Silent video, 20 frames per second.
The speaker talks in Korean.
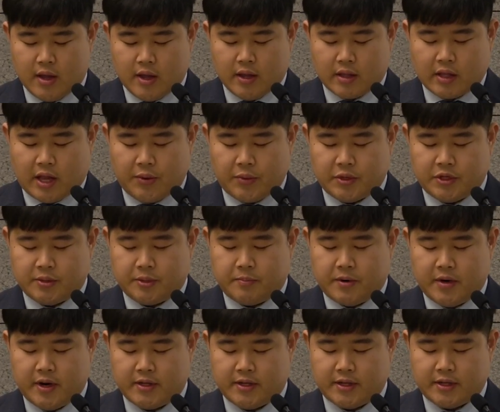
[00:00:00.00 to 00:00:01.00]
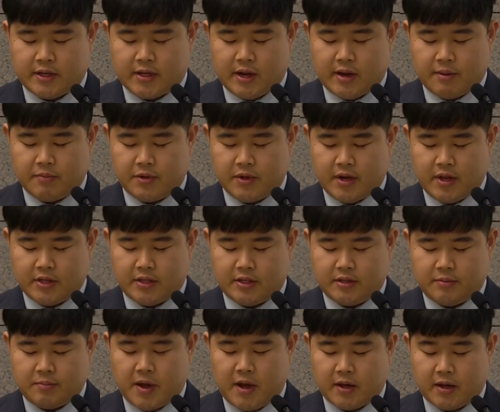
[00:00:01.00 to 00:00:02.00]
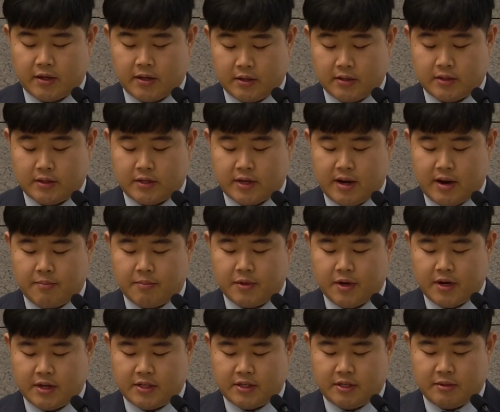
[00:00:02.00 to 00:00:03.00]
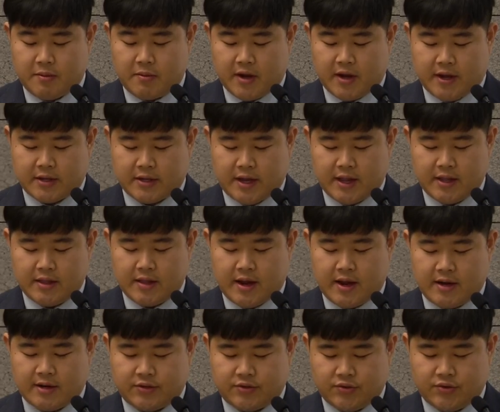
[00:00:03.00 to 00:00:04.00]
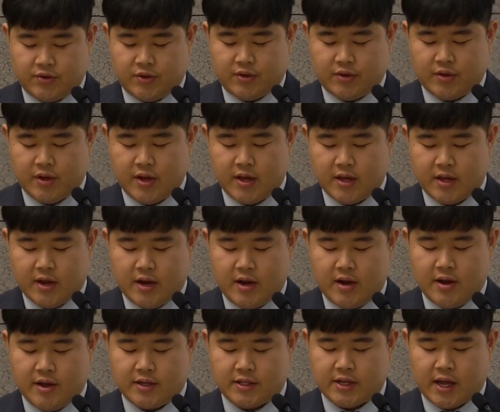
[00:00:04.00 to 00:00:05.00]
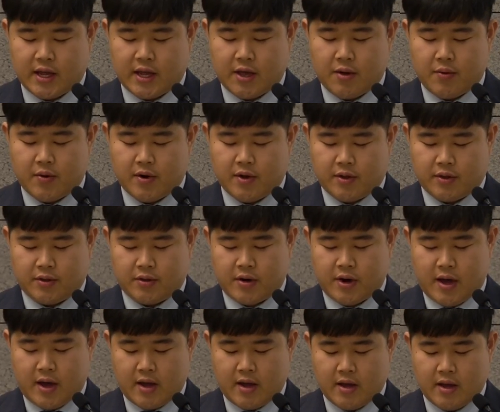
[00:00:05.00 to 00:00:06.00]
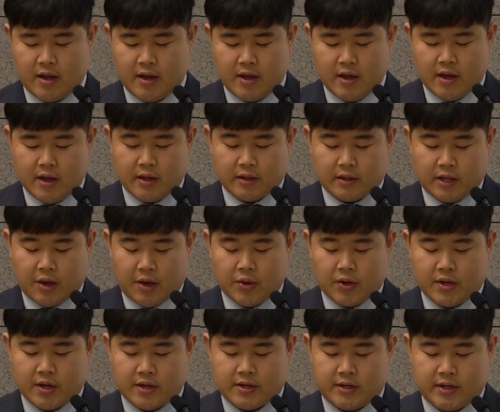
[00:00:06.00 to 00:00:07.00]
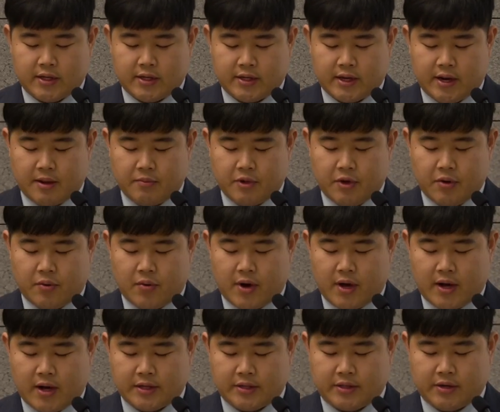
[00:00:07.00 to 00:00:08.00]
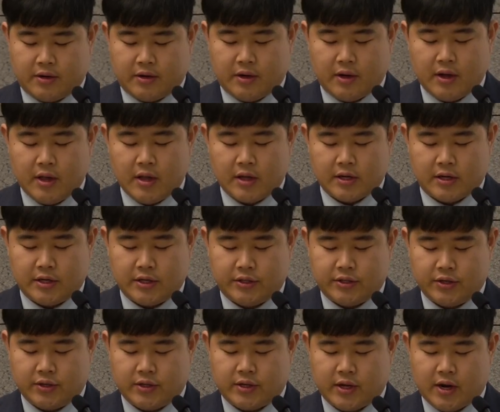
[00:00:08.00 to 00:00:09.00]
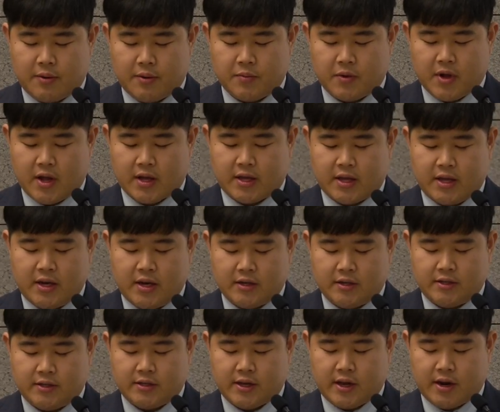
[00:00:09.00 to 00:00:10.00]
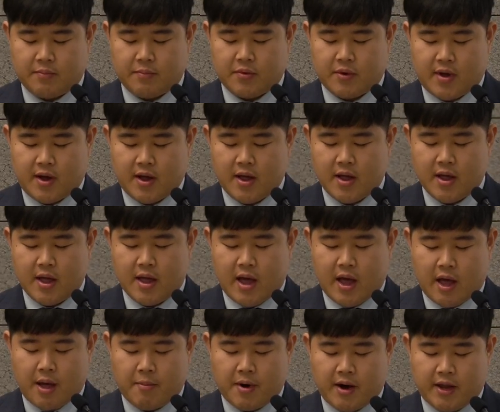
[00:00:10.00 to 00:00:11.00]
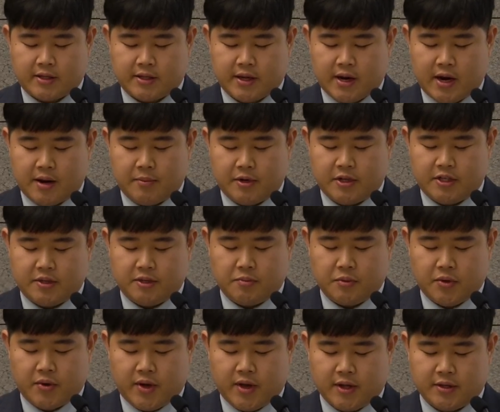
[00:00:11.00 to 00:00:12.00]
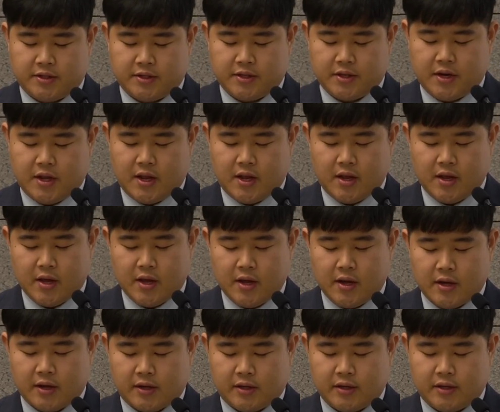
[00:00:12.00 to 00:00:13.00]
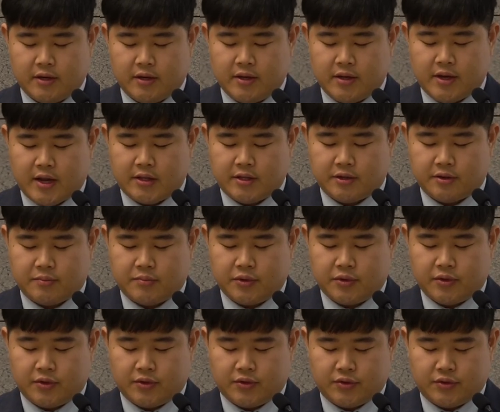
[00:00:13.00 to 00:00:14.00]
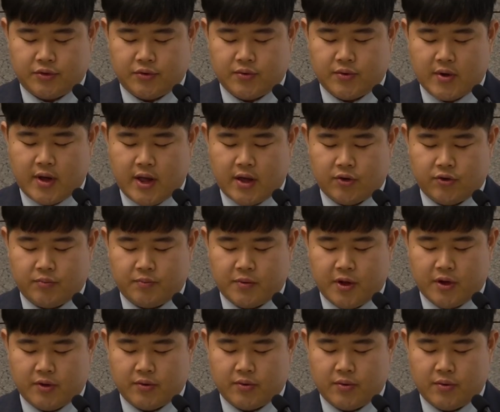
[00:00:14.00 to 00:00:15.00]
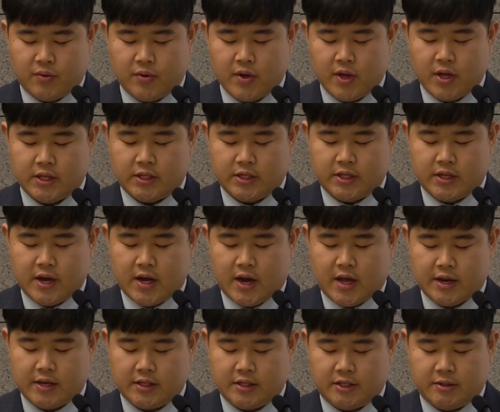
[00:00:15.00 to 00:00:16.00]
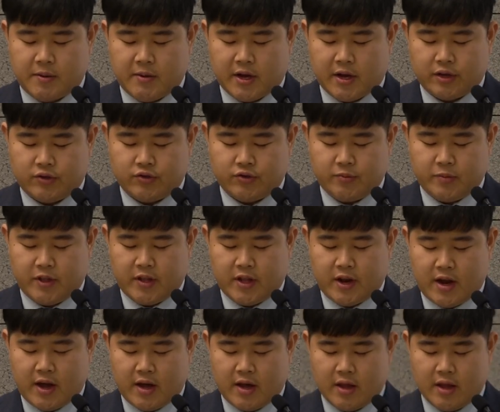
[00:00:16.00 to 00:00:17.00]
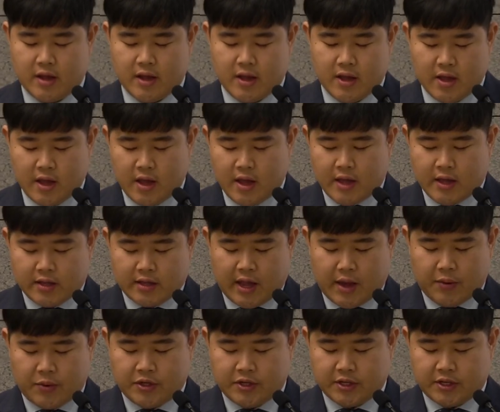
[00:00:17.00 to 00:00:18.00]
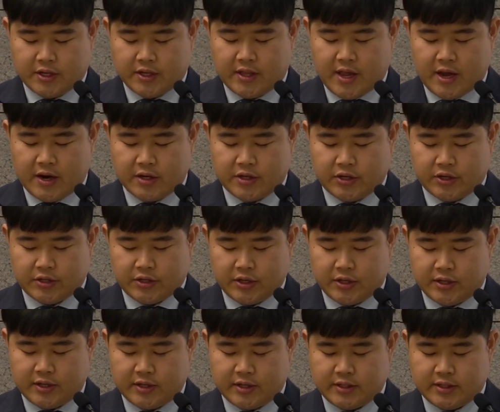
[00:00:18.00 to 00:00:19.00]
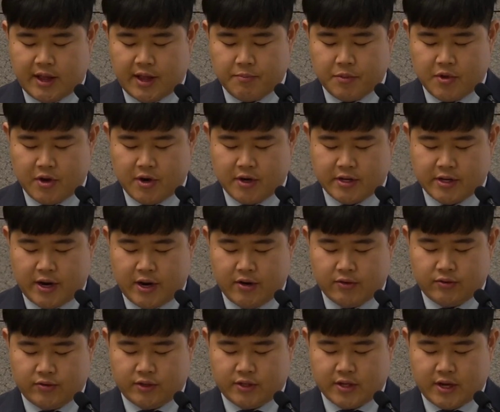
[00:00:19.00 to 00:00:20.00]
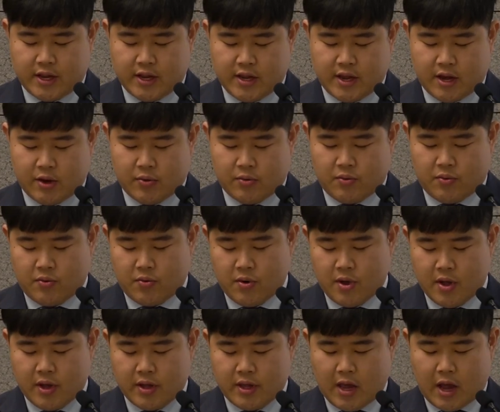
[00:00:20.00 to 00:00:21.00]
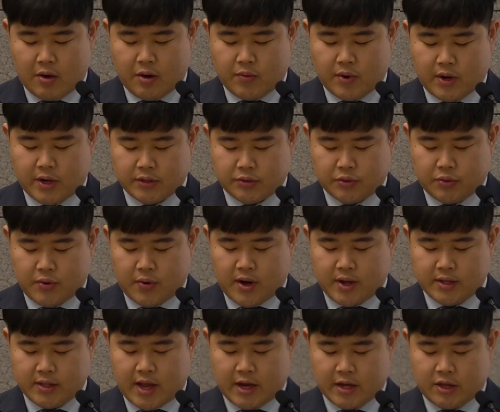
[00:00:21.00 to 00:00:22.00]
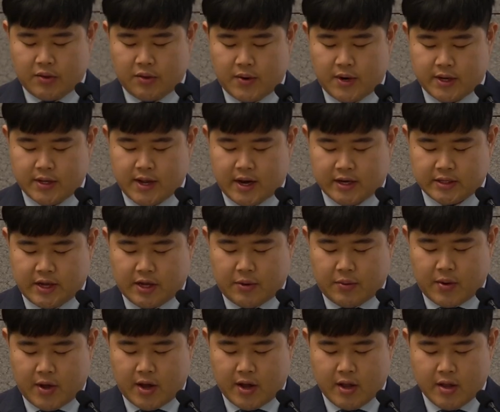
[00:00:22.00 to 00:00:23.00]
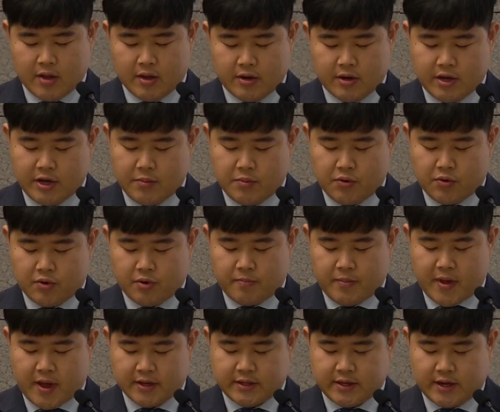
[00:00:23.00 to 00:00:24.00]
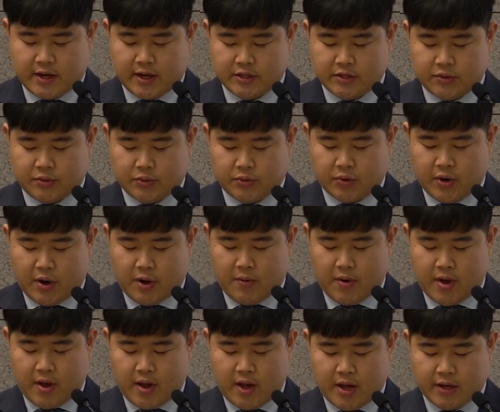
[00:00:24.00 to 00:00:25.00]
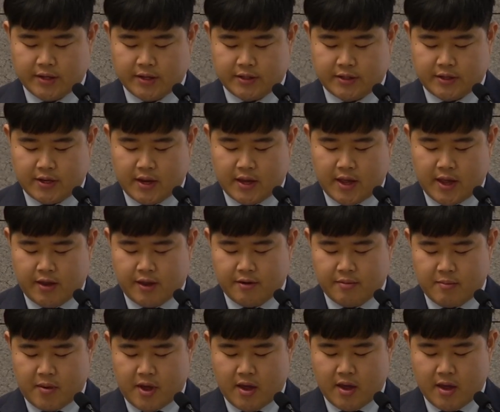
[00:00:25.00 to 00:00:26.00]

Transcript: 다윗이 블레셋 사람들의 지방 사람들의 지방에 산 날수는 1년 4개월이었더라. 다윗과 그의 사람들이 올라가서 그술 사람과 기르스 사람과 아말렉 사람을 침노하였으니 그들은 옛적부터 술과 애굽 땅으로 지나가는 지방의 주민이라. 다윗이 그 땅을 쳐서 남녀를 살려두지 아니하고 양과 소와 나귀와 낙타와 의복을 빼앗아 가지고 돌아와 아기스에게 이름해